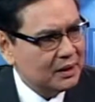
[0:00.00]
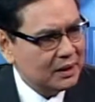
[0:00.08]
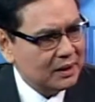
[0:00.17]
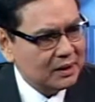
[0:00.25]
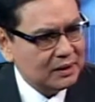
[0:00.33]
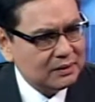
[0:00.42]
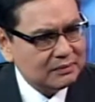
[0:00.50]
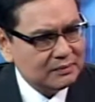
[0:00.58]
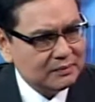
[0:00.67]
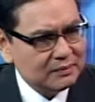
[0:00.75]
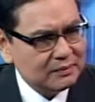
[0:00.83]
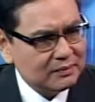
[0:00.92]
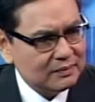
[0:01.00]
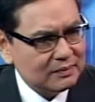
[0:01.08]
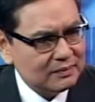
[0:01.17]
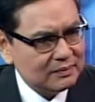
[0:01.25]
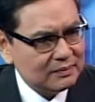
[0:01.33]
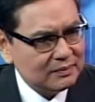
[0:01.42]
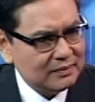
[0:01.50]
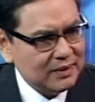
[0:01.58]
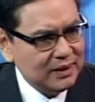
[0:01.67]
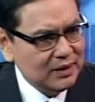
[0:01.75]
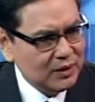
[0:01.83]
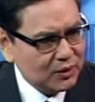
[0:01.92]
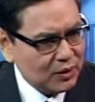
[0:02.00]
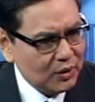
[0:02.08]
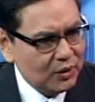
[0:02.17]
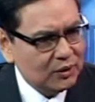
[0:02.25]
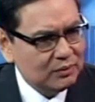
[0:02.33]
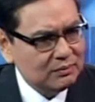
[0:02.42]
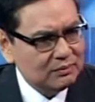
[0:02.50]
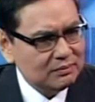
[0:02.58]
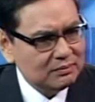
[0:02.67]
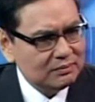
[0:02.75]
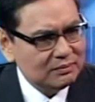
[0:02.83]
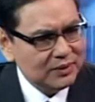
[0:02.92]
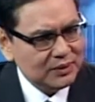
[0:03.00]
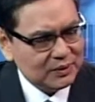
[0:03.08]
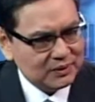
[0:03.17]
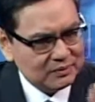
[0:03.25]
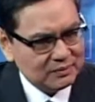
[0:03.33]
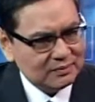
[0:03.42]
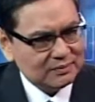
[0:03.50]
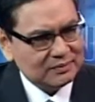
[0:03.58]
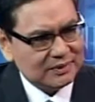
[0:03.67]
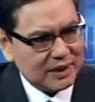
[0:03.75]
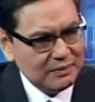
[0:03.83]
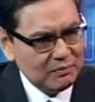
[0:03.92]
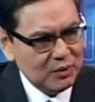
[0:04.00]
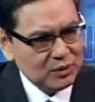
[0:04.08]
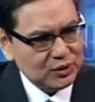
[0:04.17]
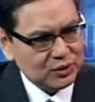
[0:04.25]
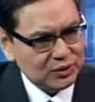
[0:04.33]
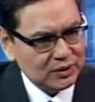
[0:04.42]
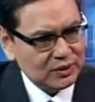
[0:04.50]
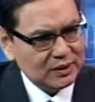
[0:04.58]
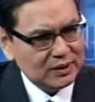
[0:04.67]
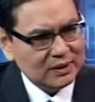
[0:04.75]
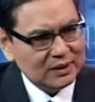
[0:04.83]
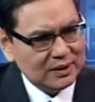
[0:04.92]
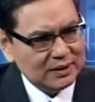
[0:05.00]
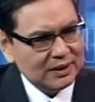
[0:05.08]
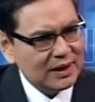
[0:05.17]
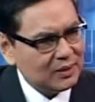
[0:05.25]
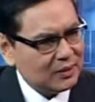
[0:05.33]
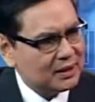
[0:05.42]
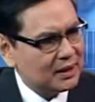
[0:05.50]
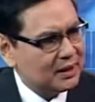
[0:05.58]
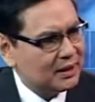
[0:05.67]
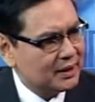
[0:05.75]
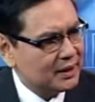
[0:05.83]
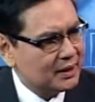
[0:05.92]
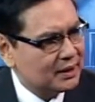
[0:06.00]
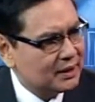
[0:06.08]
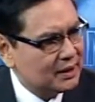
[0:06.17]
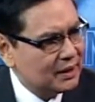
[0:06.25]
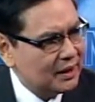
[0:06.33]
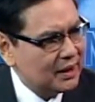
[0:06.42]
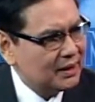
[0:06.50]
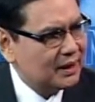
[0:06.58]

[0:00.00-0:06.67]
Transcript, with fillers: uh, in your own, you know, time motion, gaano katagal kaya ang